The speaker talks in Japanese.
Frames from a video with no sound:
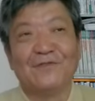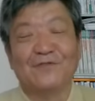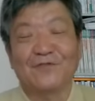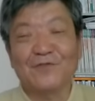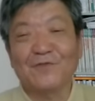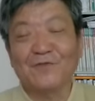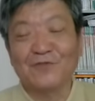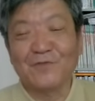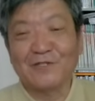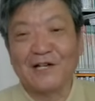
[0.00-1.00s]
どっちも
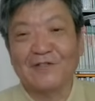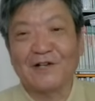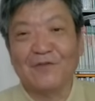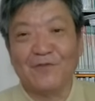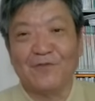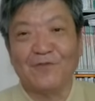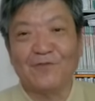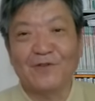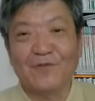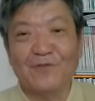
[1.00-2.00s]
こっちも
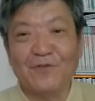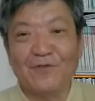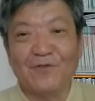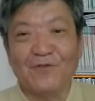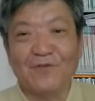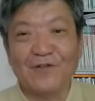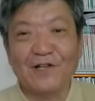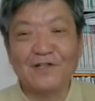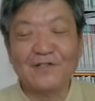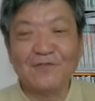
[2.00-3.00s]
ターナーでも
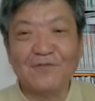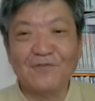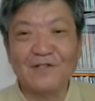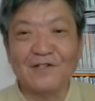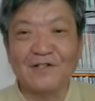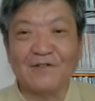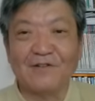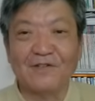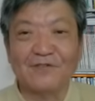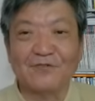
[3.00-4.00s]
やってる本人ら
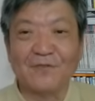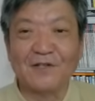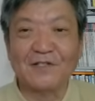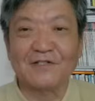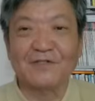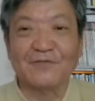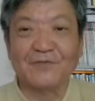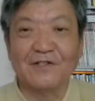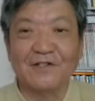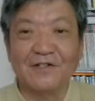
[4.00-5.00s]
は自己満なんでしょう
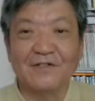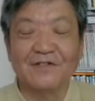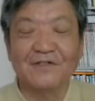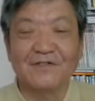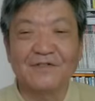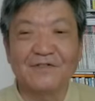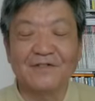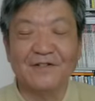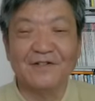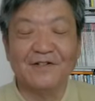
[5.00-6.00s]
ね、
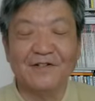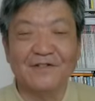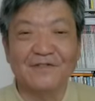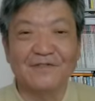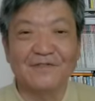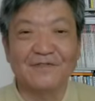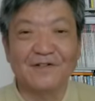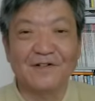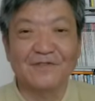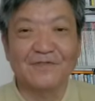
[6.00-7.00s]

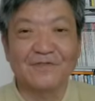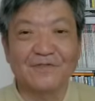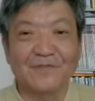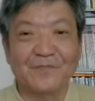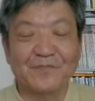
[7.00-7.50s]
えー、あの